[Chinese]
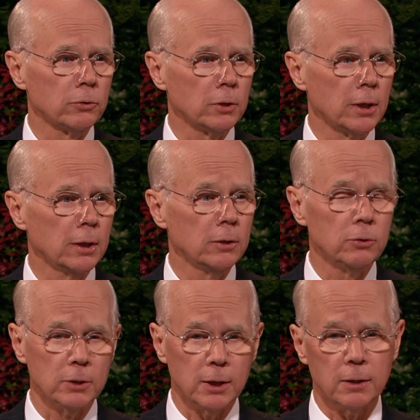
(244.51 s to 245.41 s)
直升
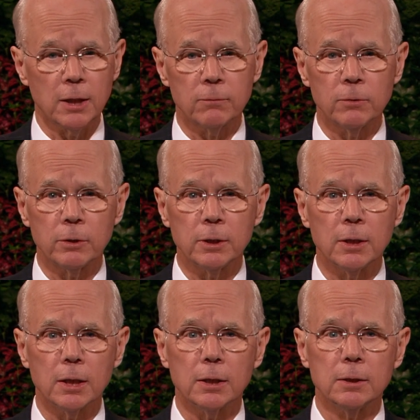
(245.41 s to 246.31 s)
机，也挥
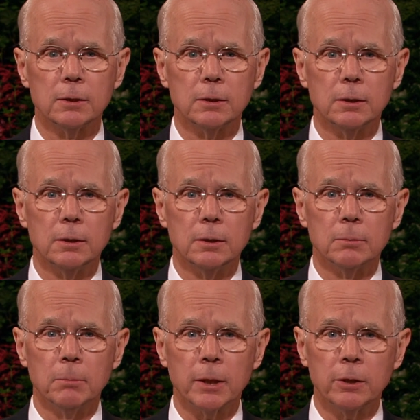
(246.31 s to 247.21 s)
走了他活下去
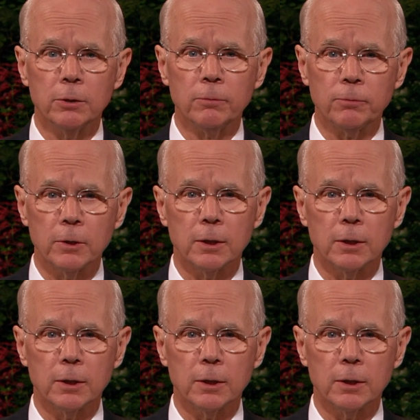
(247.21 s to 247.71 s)
的机会。